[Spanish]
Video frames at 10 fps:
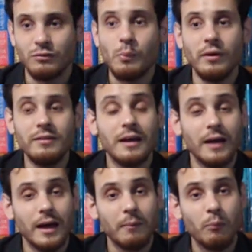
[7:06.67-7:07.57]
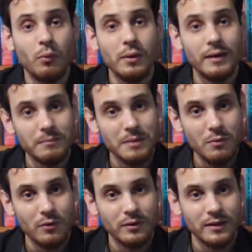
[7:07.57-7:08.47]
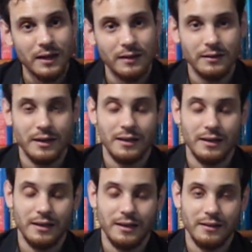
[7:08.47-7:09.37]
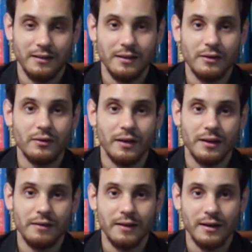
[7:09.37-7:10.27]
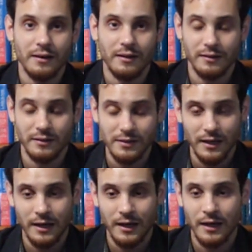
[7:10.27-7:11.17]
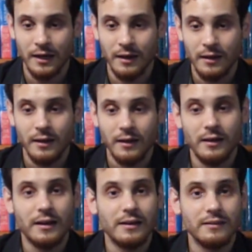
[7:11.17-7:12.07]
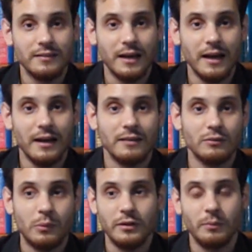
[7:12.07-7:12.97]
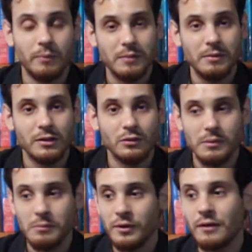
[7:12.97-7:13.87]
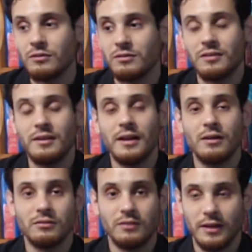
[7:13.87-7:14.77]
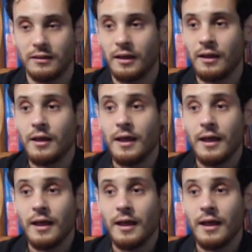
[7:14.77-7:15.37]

la supuesta prueba de memoria que le dijeron que le iban, que tenía que realizar, la supuesto experimento de memoria, consistía en lo siguiente.